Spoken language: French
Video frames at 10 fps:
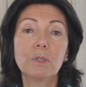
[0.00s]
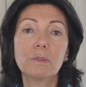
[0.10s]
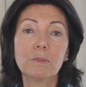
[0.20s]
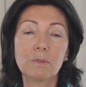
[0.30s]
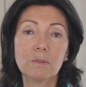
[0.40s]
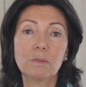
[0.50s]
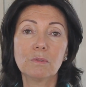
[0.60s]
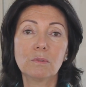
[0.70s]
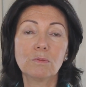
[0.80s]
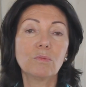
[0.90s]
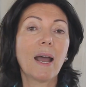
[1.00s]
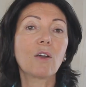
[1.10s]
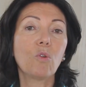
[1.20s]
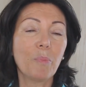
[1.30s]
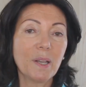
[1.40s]
euh,
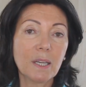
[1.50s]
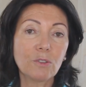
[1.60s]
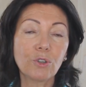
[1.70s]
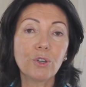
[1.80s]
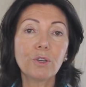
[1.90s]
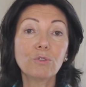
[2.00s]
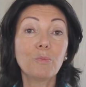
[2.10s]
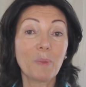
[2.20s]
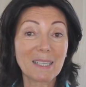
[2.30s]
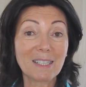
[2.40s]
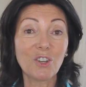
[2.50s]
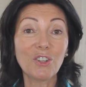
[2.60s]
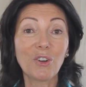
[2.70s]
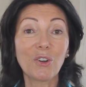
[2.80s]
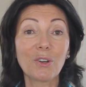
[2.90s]
accompagnateur de personnes
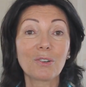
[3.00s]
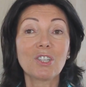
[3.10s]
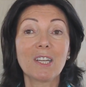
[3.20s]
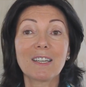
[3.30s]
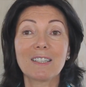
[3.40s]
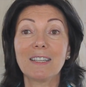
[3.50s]
en, recherche